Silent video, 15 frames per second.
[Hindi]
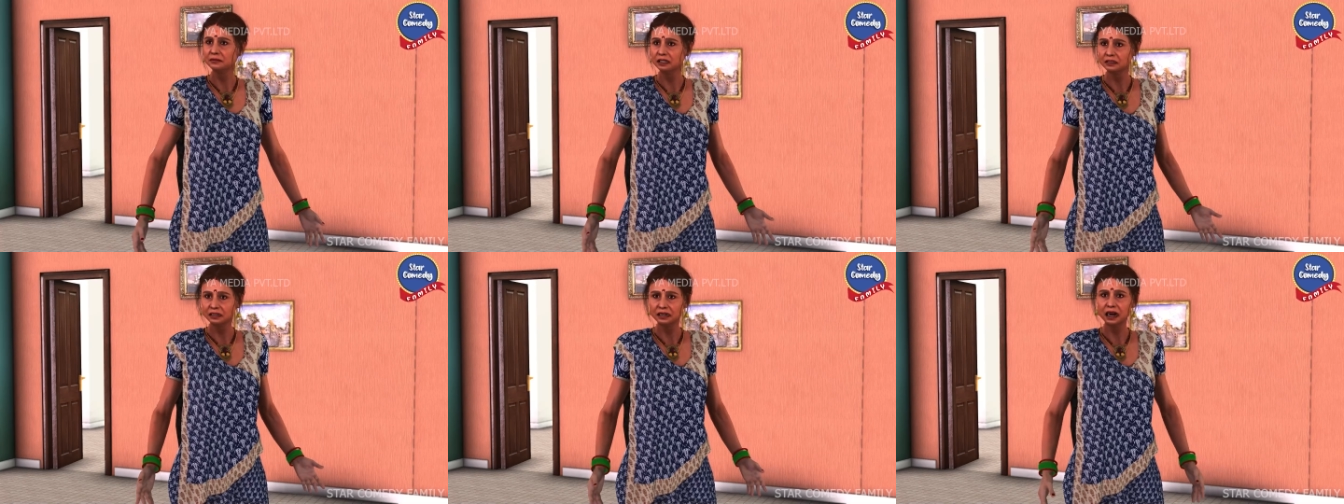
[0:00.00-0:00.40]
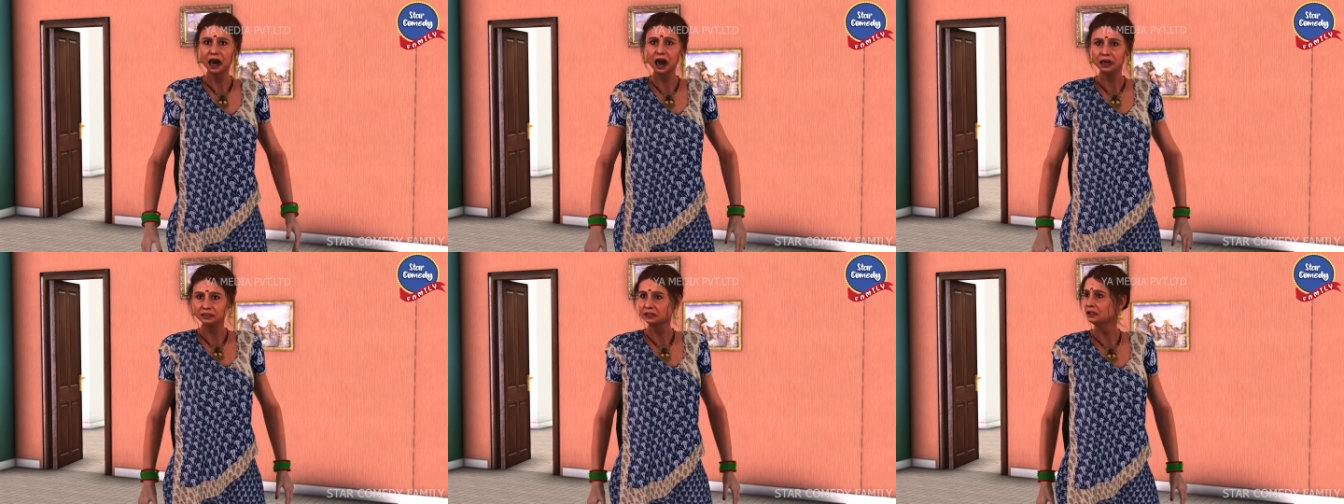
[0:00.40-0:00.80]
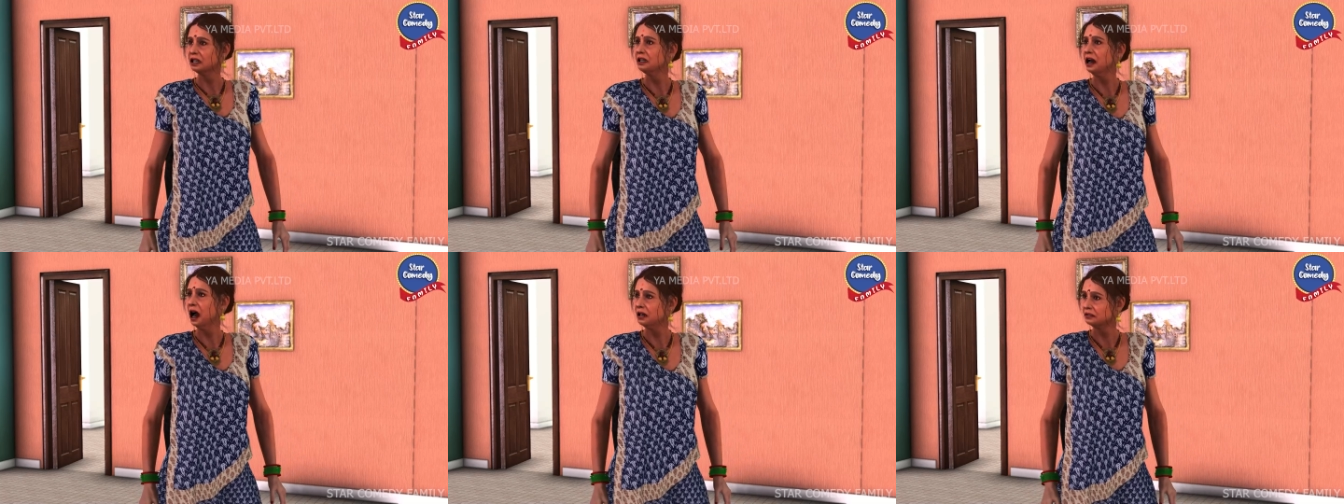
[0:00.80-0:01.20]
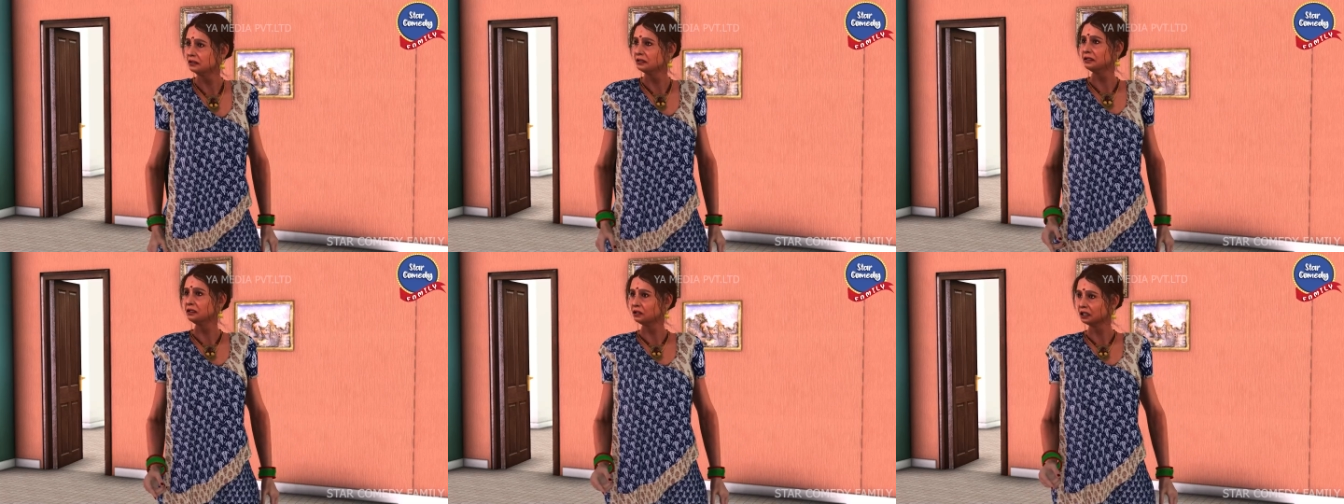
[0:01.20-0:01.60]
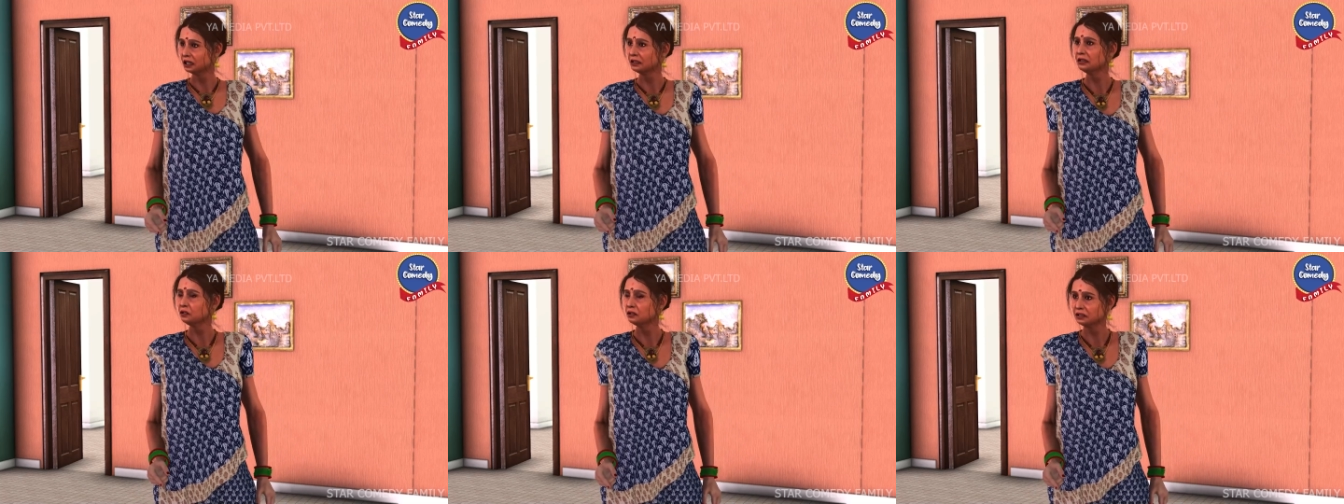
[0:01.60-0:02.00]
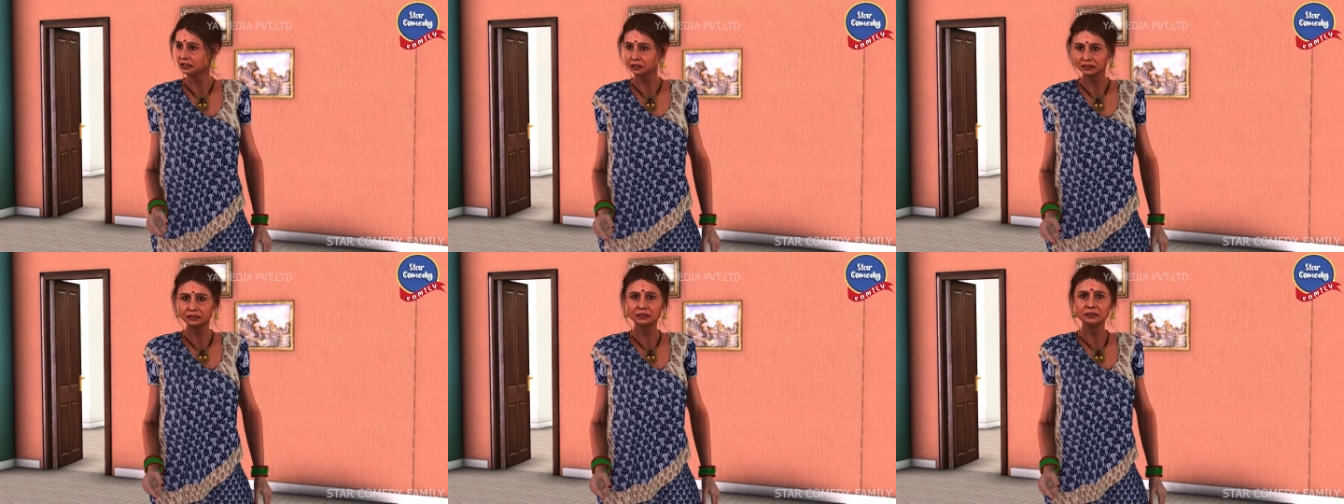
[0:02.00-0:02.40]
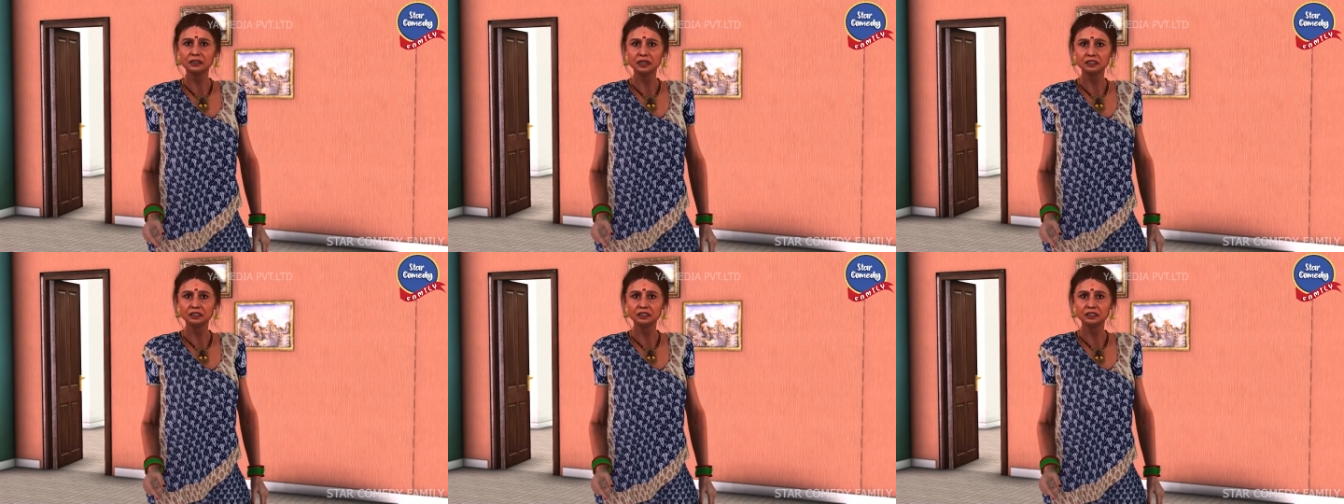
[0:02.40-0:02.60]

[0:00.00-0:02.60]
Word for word: अब माफ करना लेकिन मुझे ये